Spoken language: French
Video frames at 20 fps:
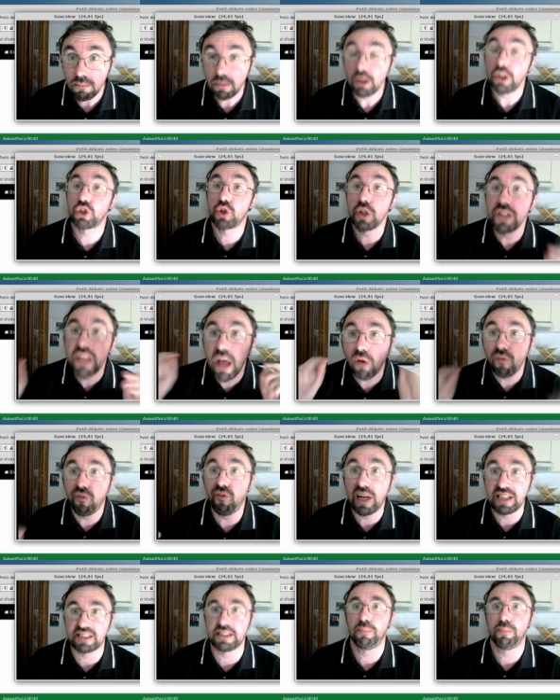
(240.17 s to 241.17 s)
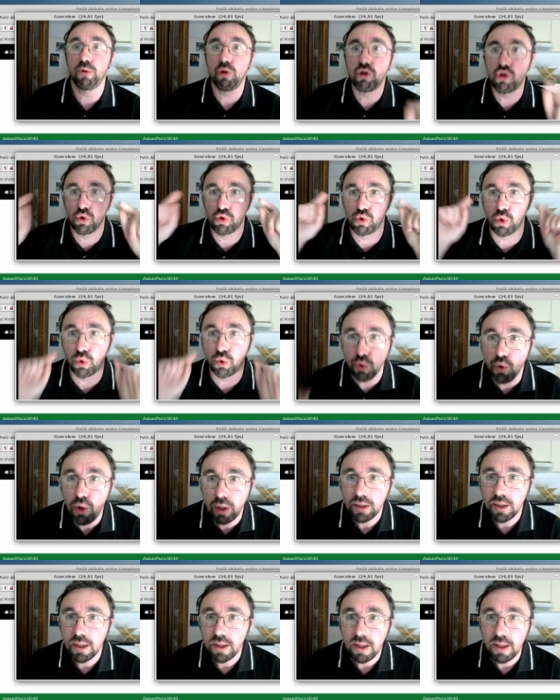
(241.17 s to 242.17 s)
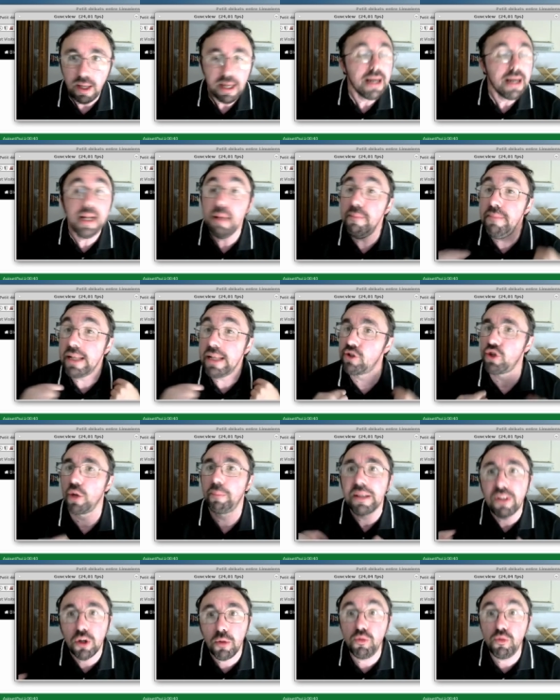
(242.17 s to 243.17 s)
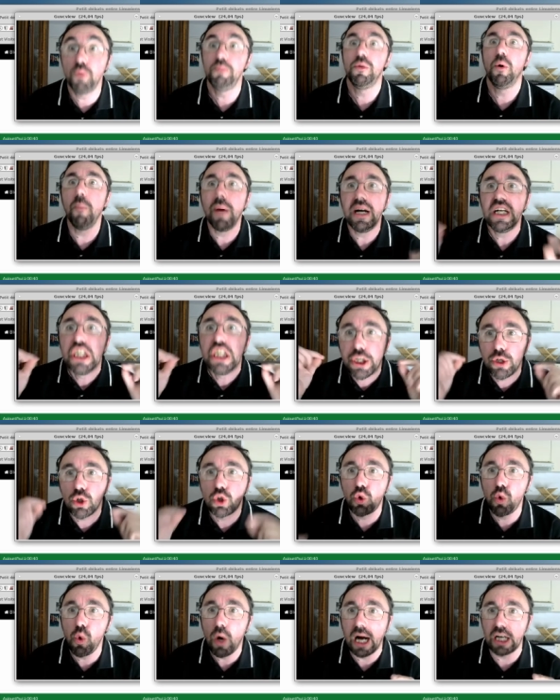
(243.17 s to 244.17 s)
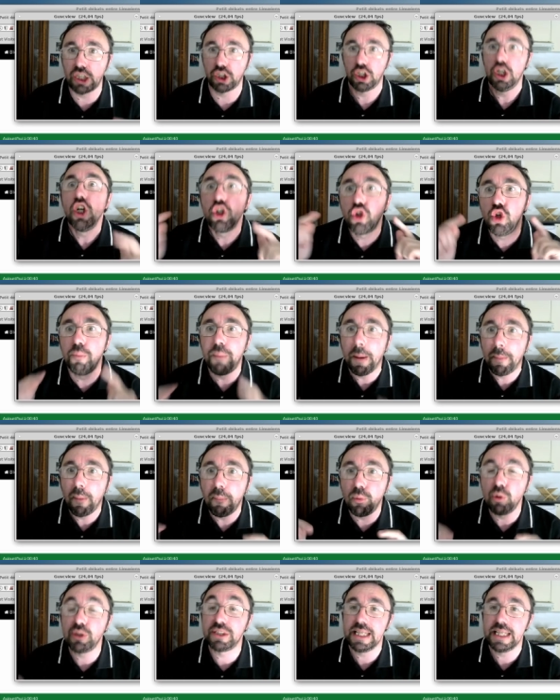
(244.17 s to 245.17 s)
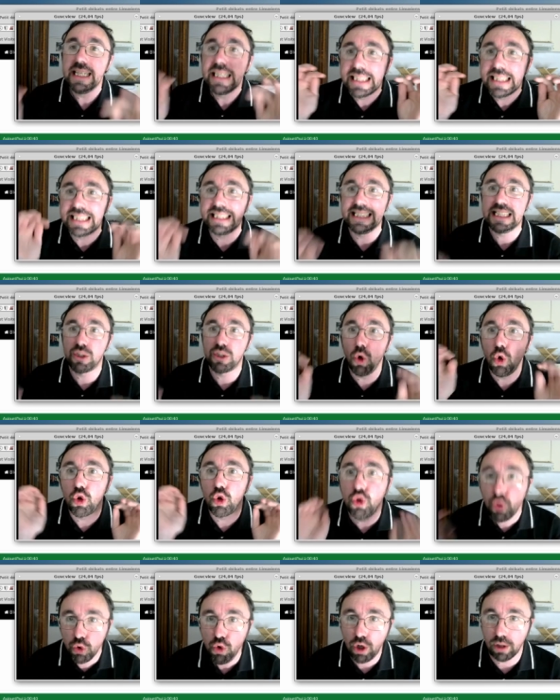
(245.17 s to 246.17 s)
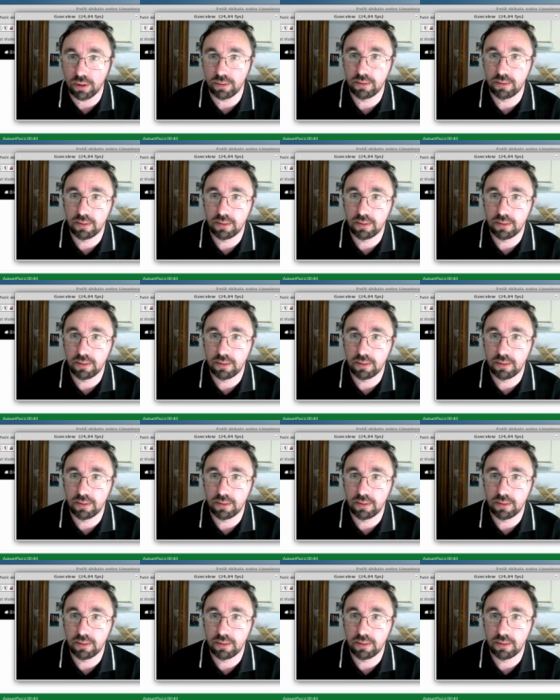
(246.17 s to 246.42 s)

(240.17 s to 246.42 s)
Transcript: Je te dis en face, tes productions sont nulles. Les miennes ne sont pas trop mieux, mais au moins, j'ai le courage de ne pas proposer des ISO nuls.